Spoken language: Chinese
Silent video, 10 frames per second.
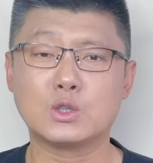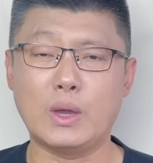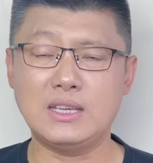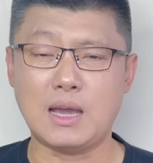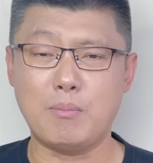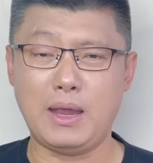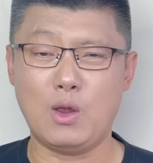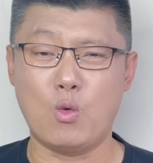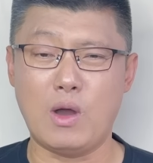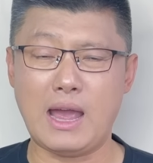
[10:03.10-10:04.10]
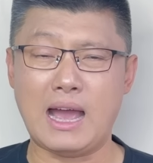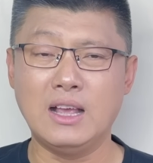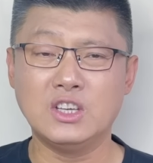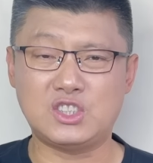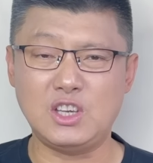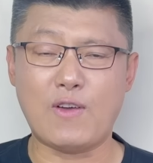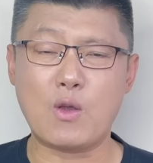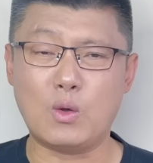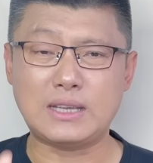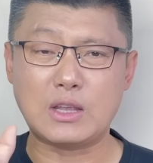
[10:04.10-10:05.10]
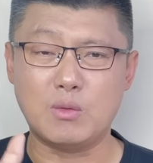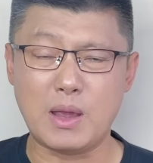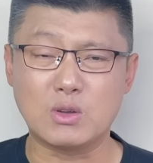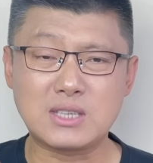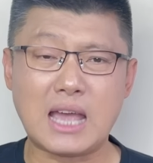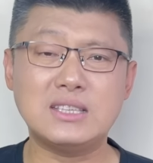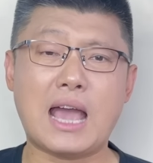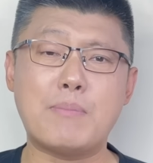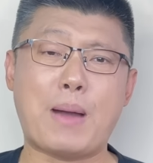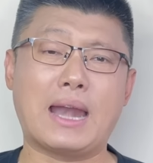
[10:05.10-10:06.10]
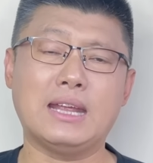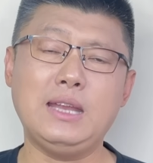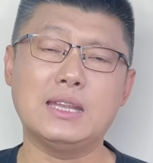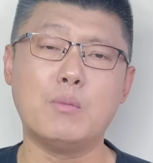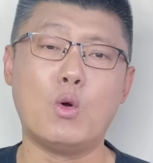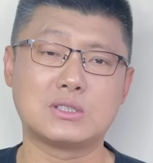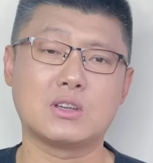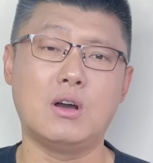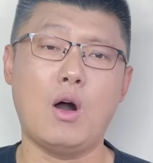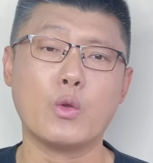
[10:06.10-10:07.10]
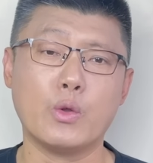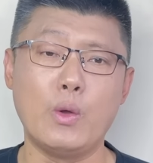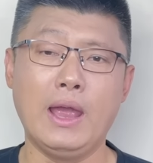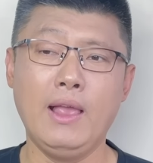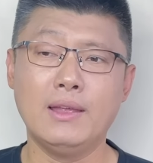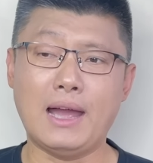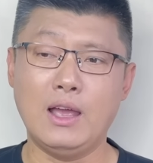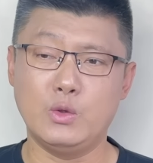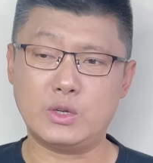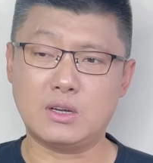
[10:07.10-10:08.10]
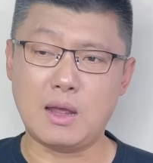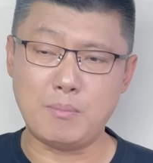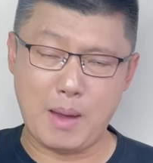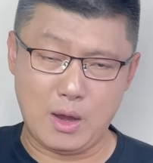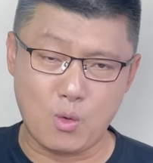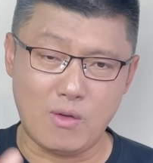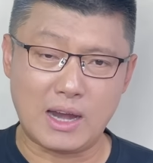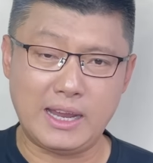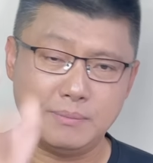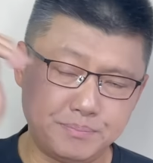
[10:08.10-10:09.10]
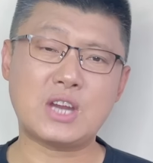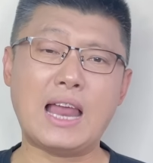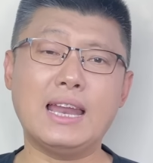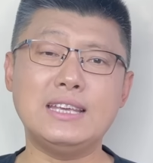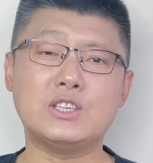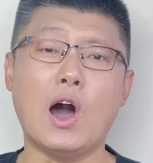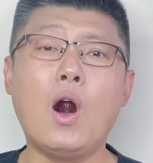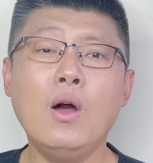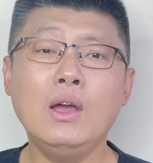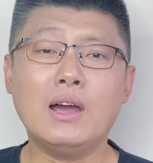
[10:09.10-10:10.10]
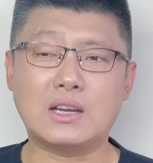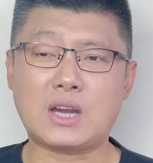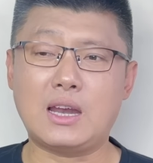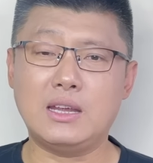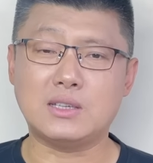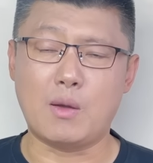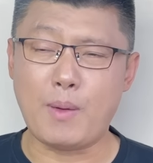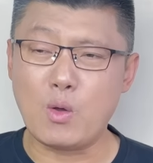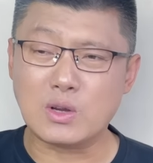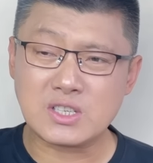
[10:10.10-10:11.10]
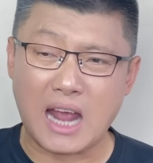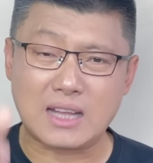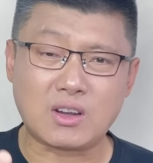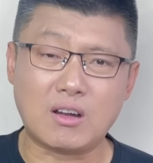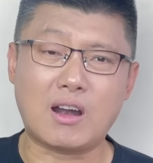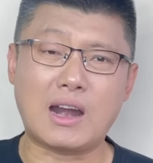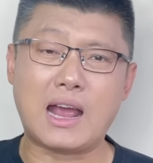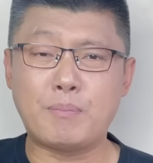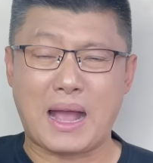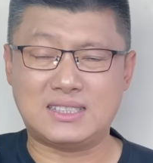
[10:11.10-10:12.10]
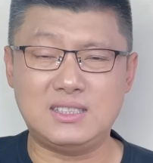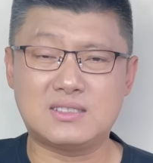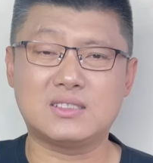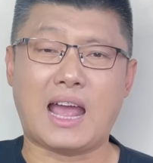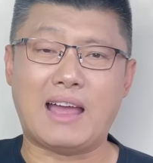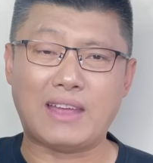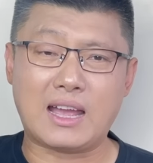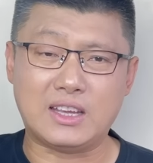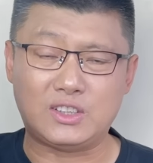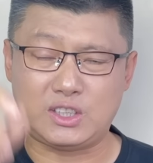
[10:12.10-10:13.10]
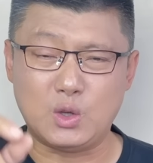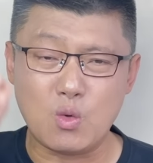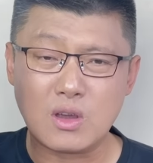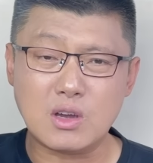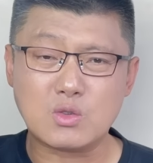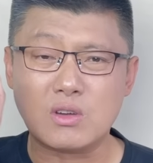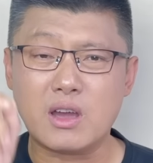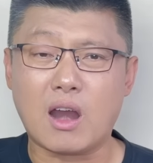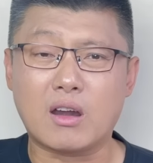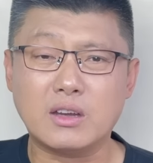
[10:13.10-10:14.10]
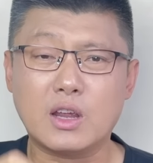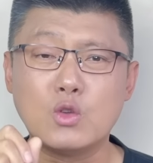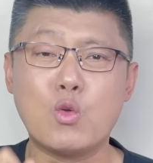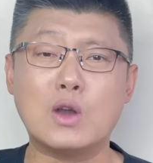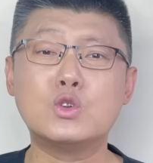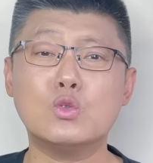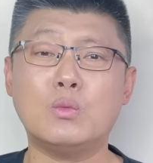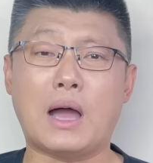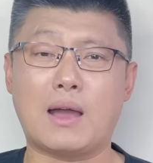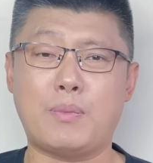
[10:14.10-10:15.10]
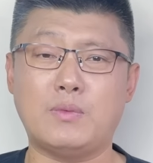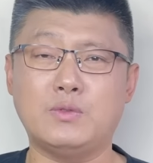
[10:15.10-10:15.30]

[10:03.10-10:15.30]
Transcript: 所以像美国呀、西方国家就没有参加80年的莫斯科奥运会啊。于是呢，美国往里掺了一脚啊，掺了一脚，包括沙特啊、巴基斯坦啊，给提供各种各样的这个援助啊。